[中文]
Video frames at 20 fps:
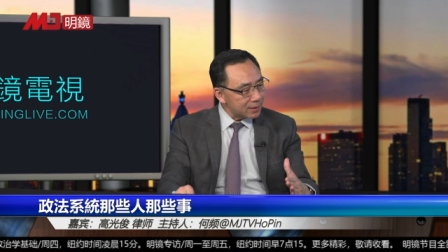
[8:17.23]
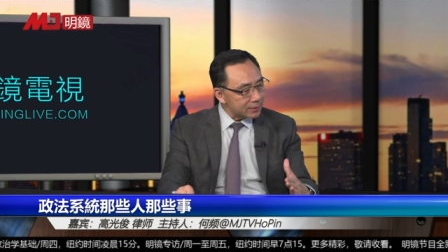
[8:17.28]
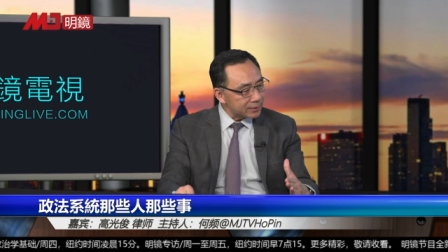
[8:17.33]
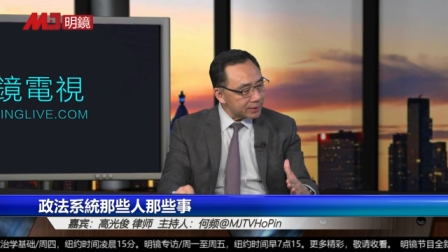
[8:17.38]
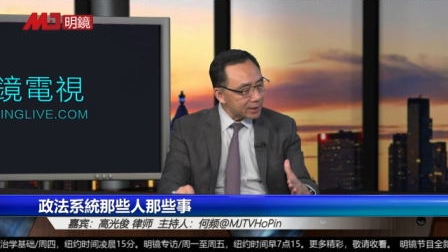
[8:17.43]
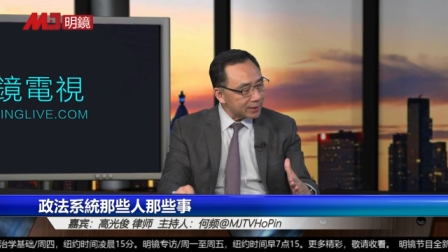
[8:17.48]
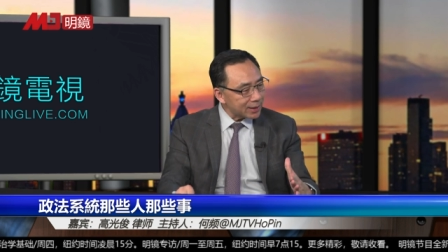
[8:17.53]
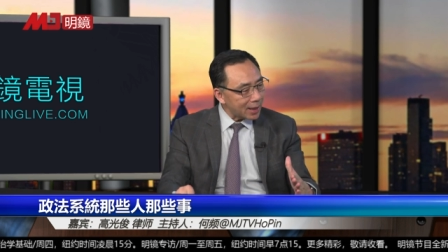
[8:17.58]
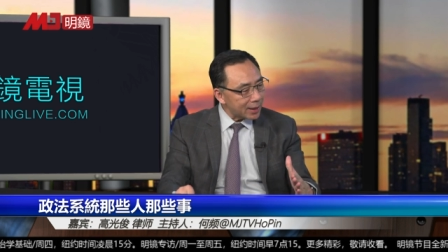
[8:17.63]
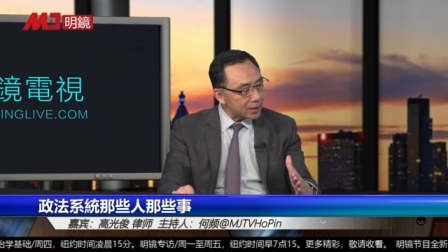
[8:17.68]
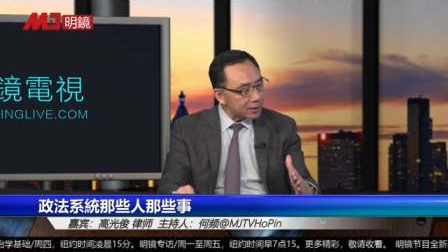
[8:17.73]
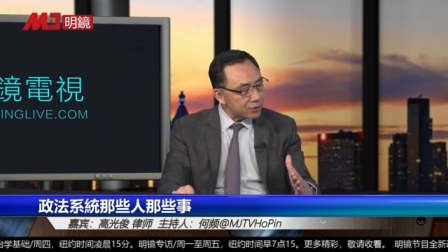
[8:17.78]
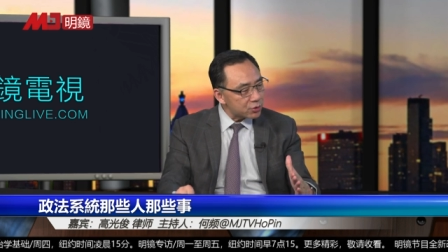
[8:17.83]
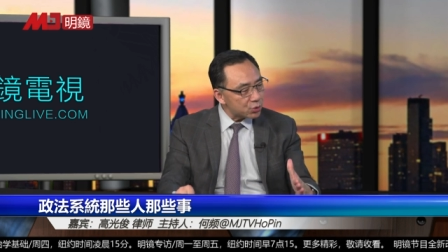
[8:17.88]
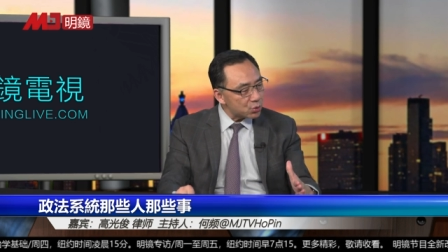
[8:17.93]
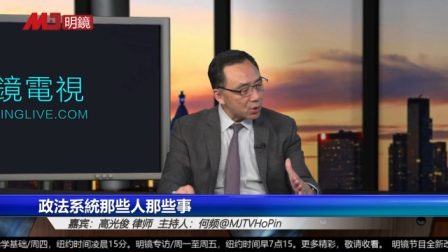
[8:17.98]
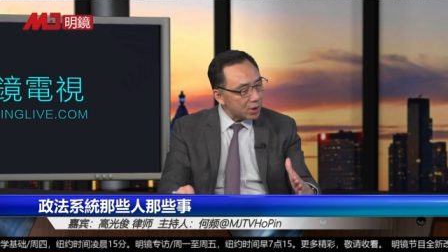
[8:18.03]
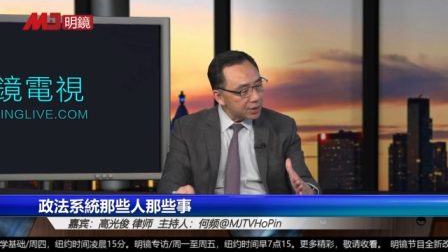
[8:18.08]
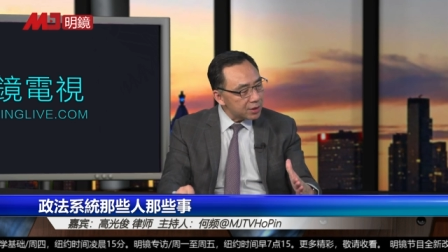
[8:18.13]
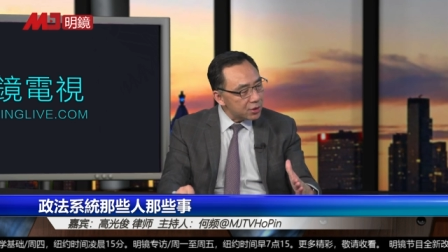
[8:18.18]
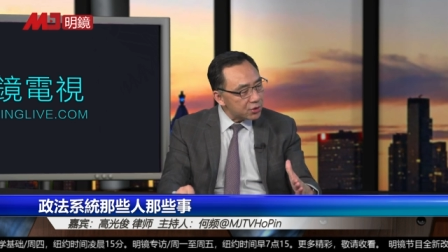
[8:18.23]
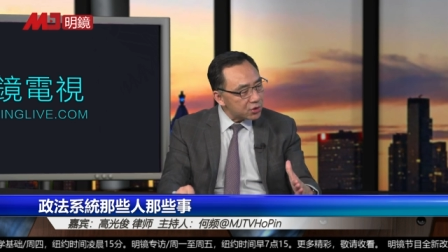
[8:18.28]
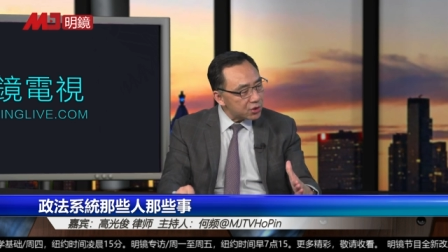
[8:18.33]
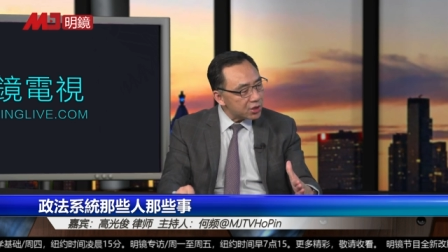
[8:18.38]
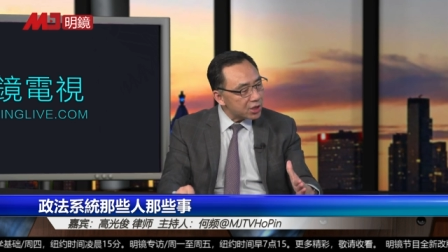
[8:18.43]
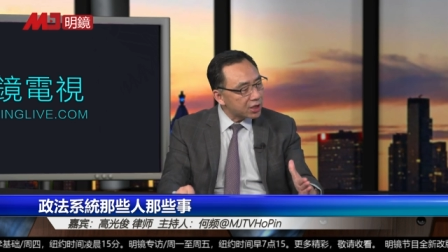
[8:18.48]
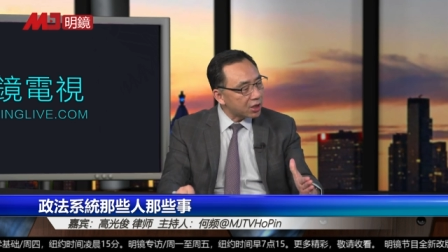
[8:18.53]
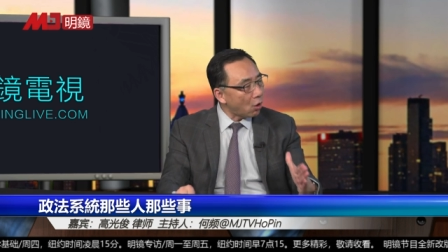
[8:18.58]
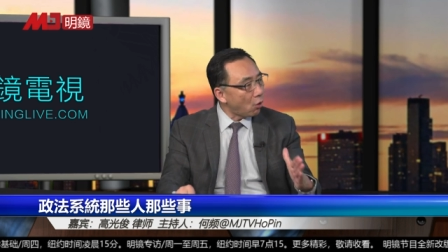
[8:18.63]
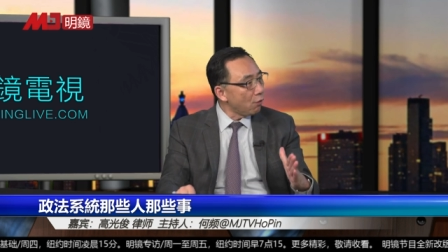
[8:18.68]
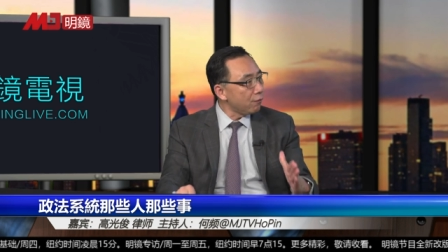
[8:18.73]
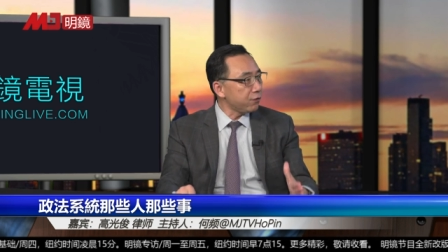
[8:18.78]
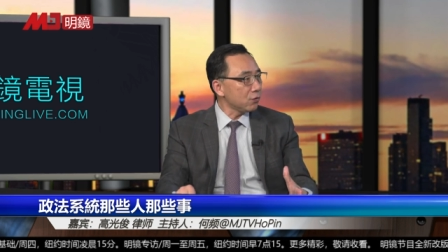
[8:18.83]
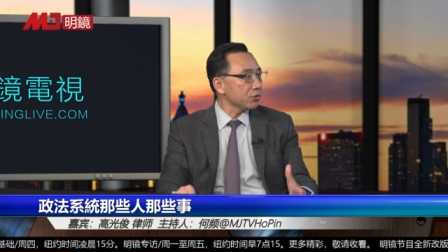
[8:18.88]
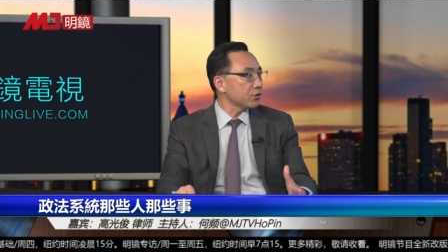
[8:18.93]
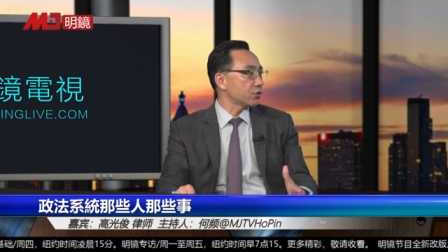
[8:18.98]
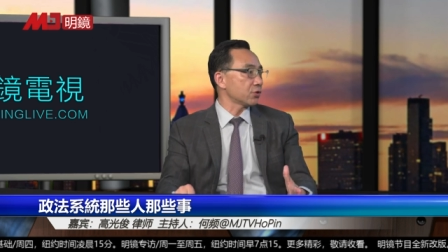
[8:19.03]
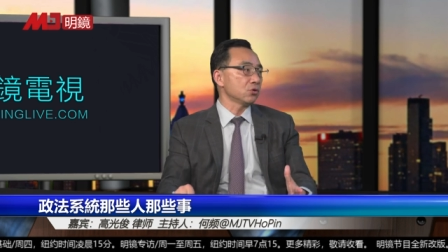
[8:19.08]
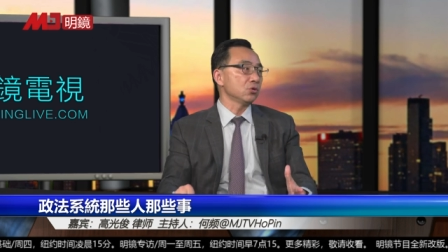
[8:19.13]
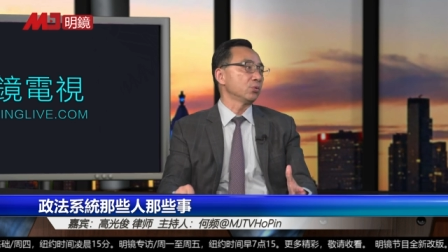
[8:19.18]
在他的权力最高峰
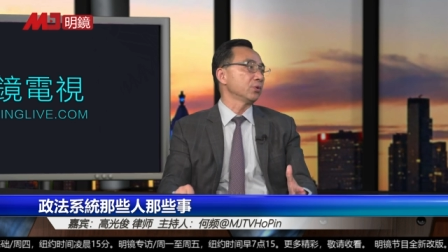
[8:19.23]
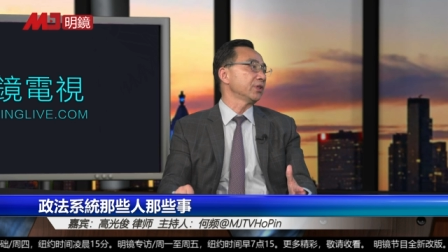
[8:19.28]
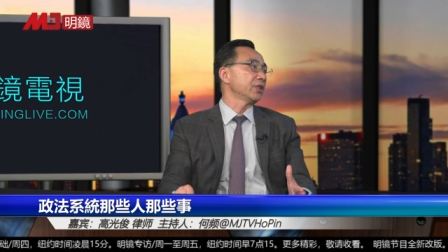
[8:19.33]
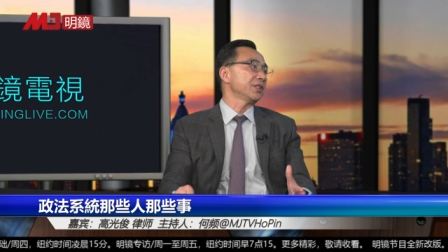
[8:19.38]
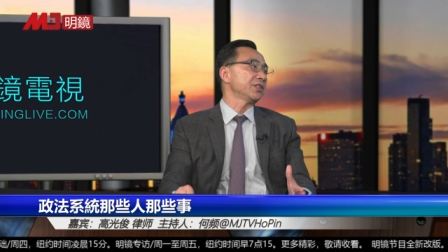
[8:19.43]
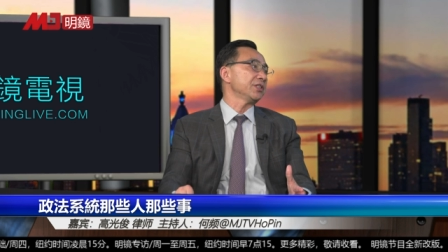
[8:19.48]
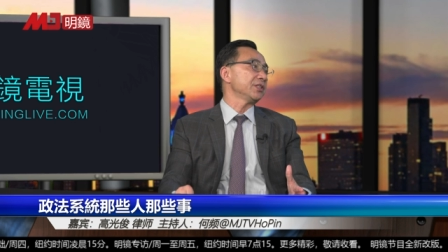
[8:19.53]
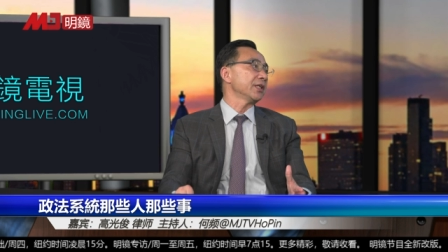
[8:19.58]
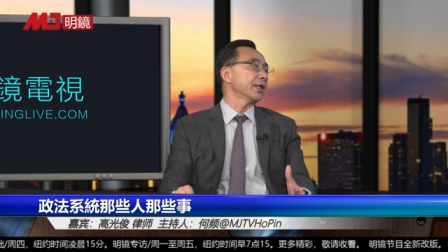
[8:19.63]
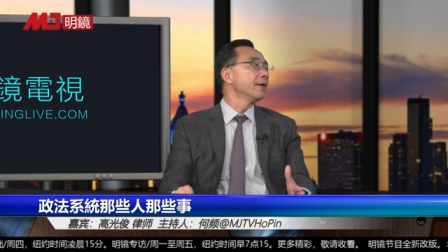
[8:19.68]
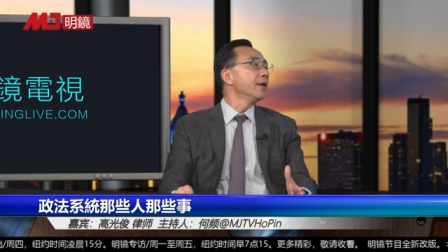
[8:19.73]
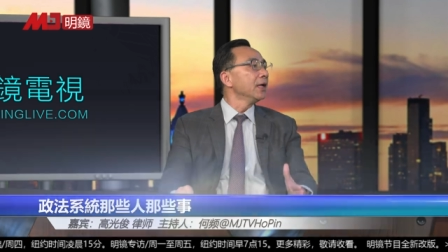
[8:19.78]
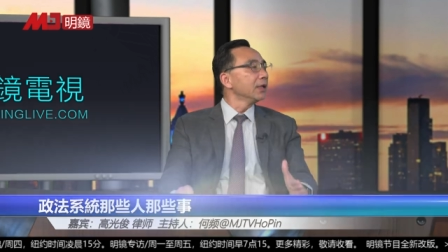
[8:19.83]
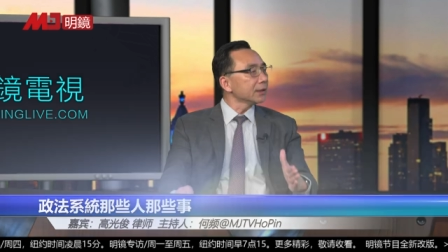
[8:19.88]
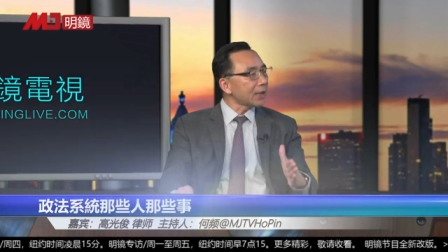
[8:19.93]
的时候，文革期间，